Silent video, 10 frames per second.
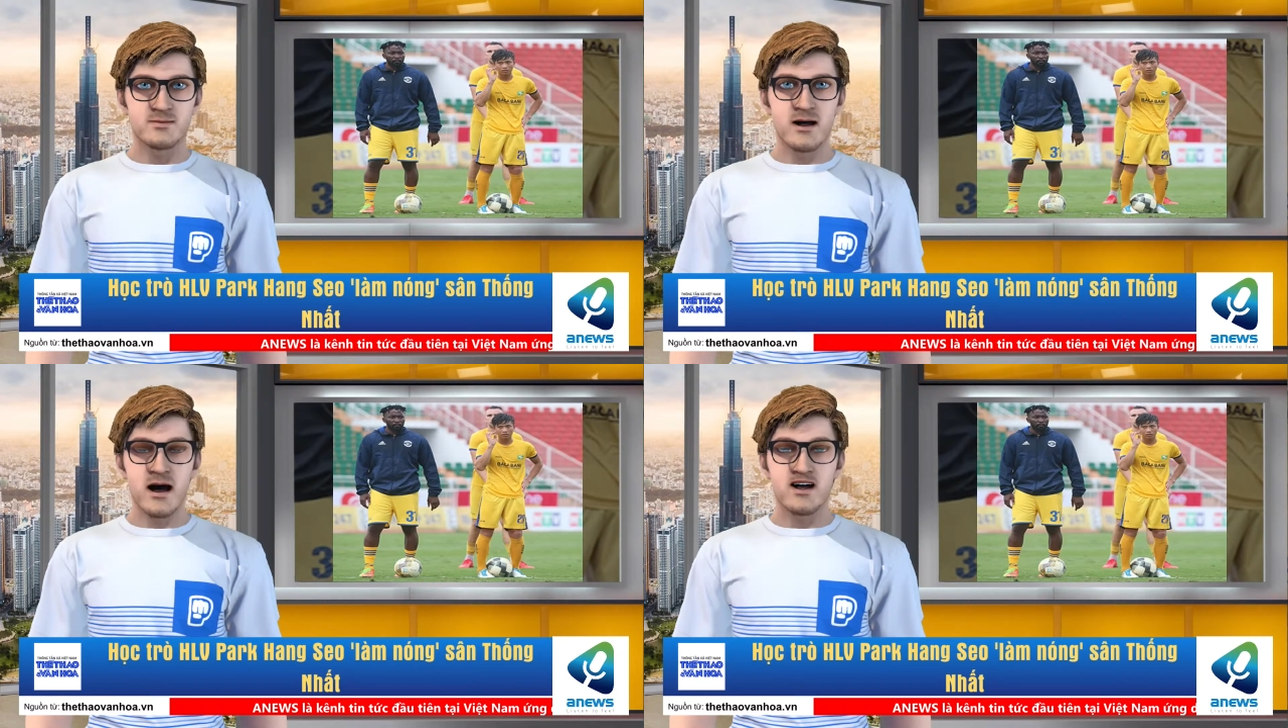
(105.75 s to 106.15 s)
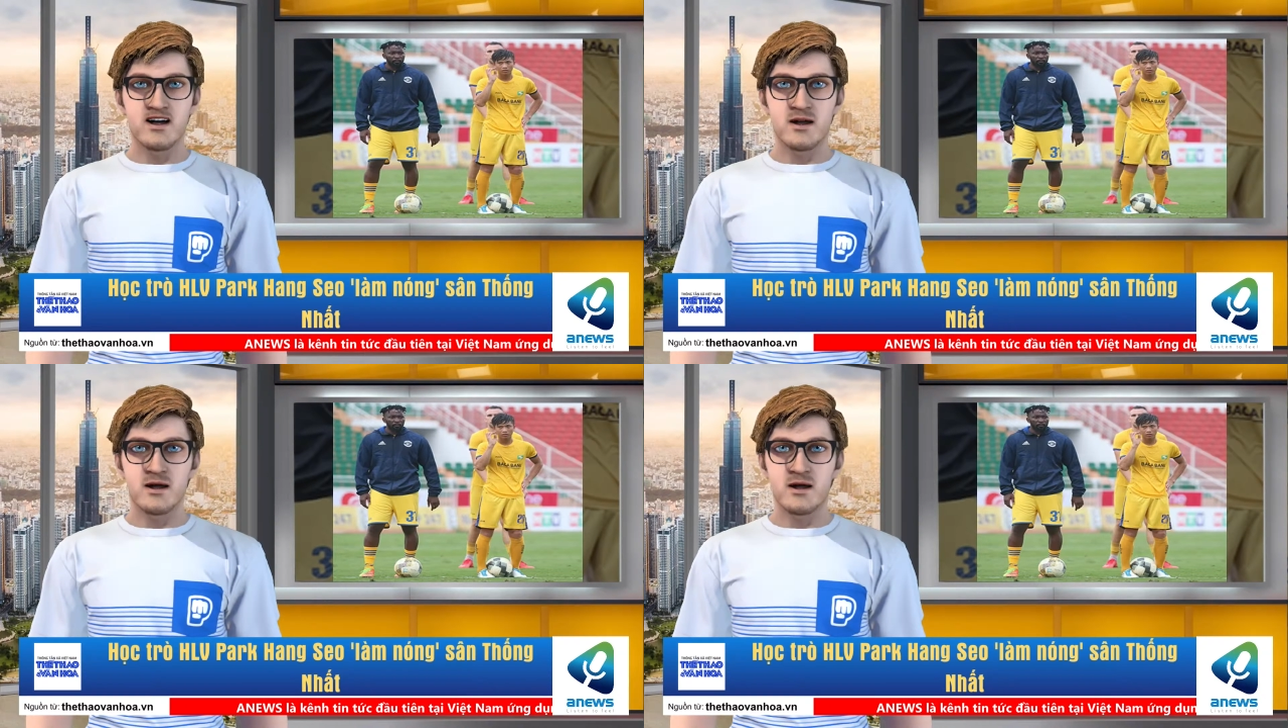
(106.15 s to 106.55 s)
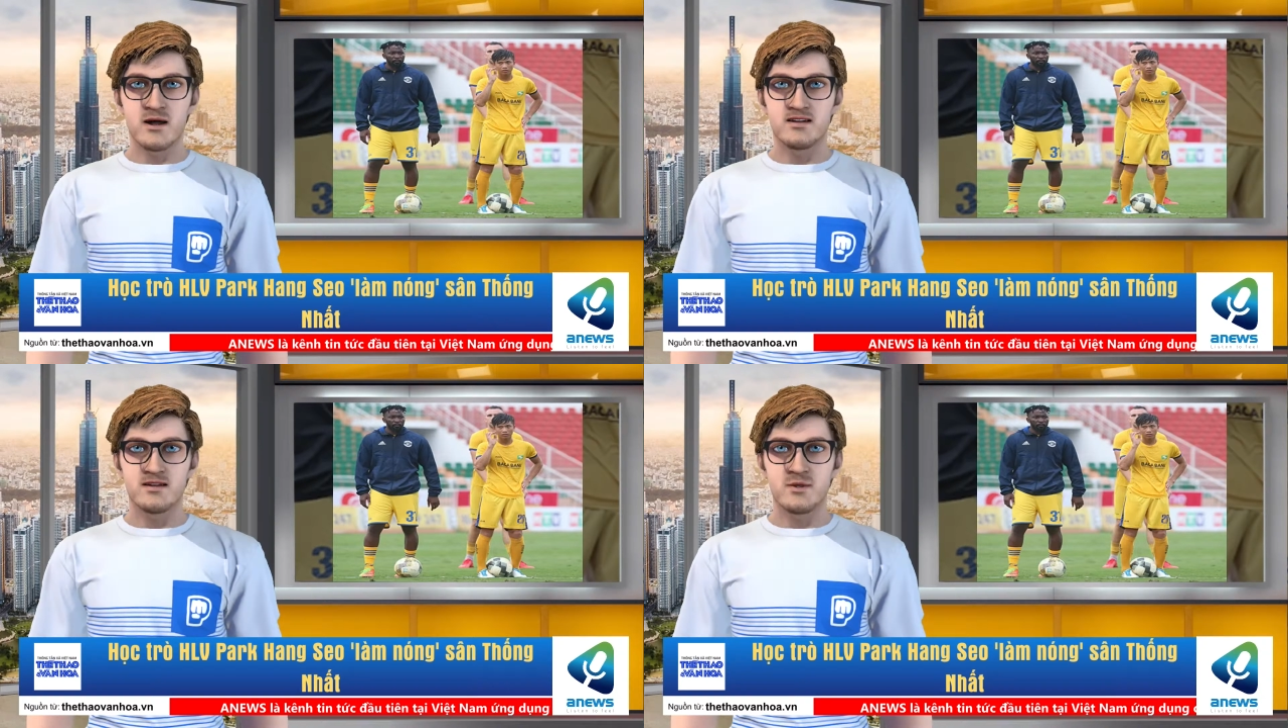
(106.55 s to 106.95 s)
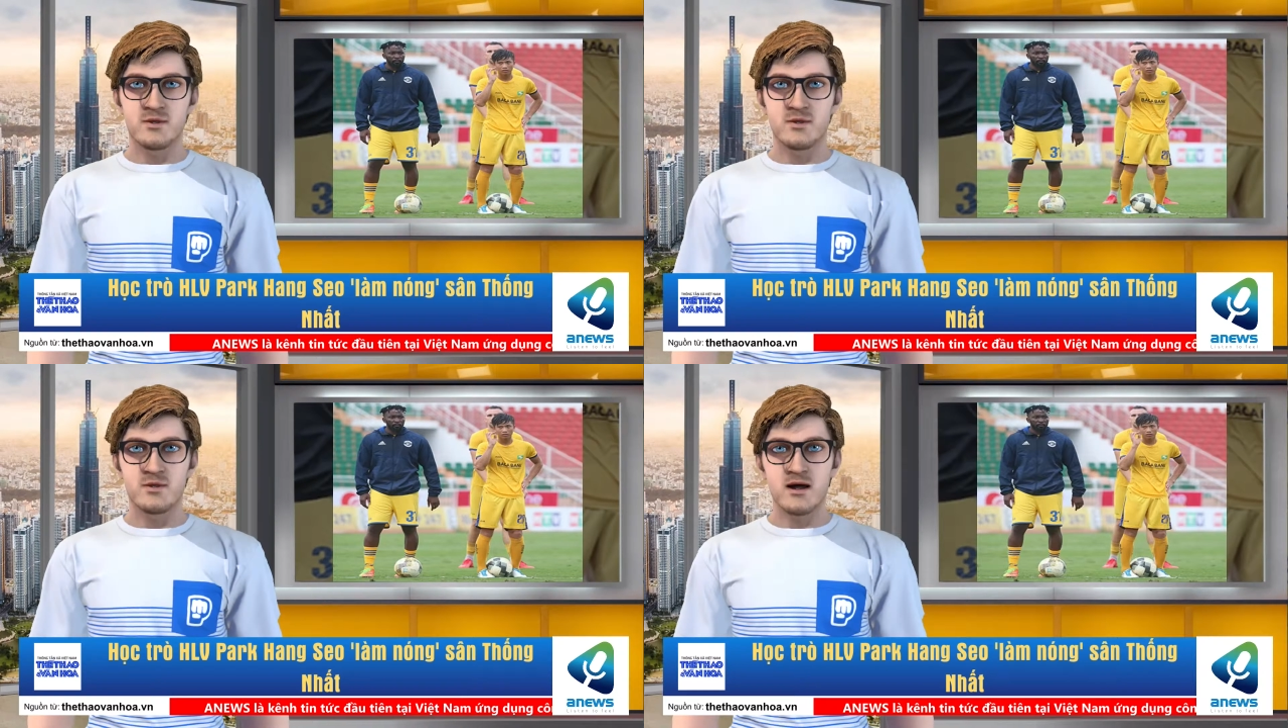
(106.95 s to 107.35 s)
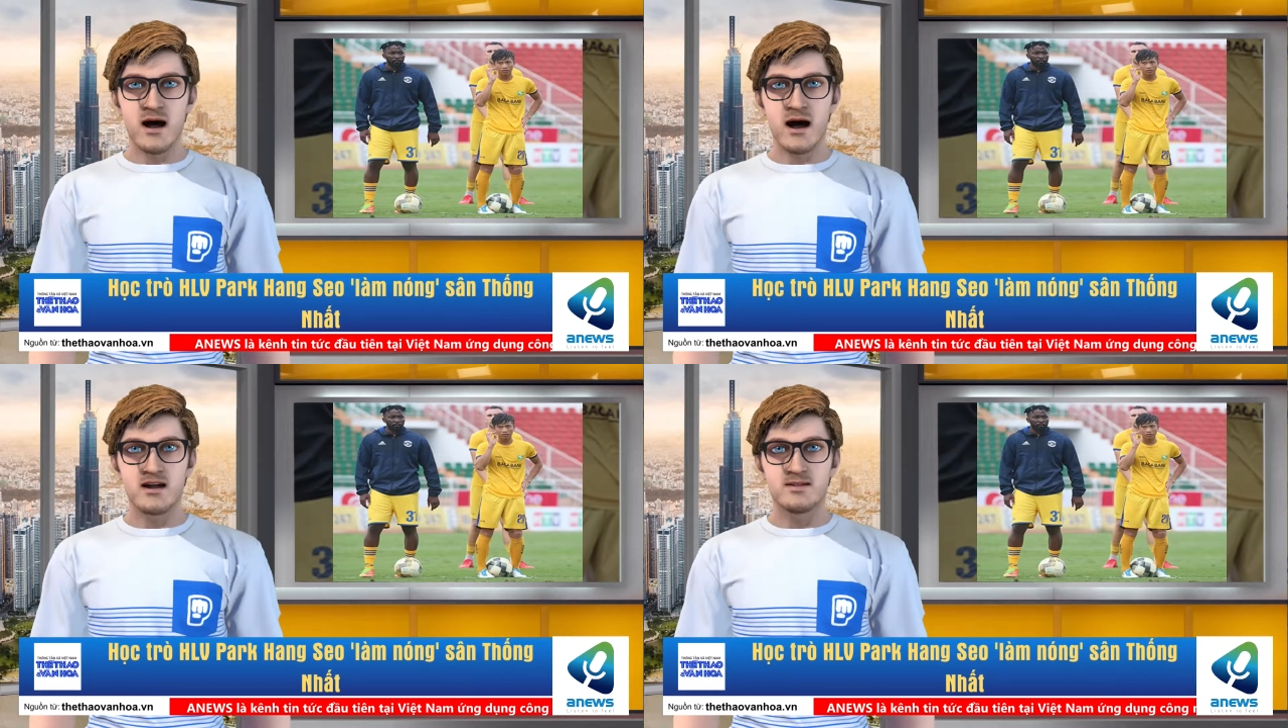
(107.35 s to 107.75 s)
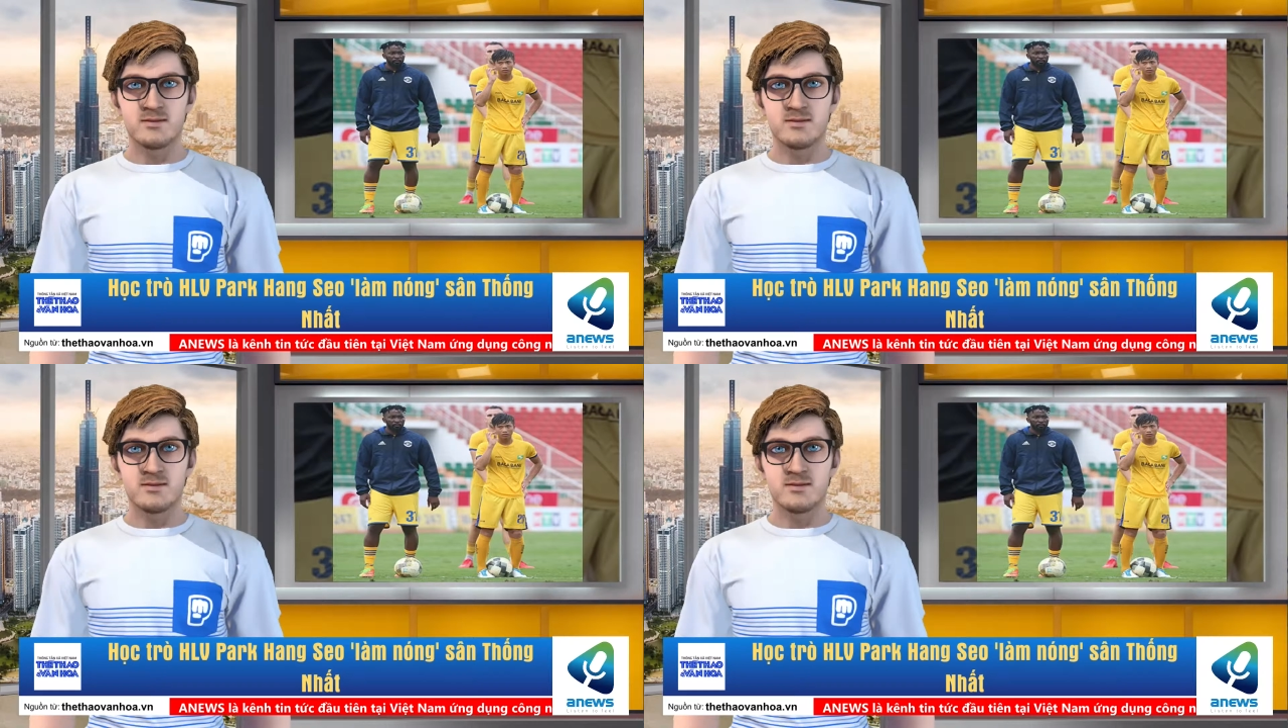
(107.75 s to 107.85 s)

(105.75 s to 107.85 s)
Gia đình tôi ở Bình Dương từ lâu nay.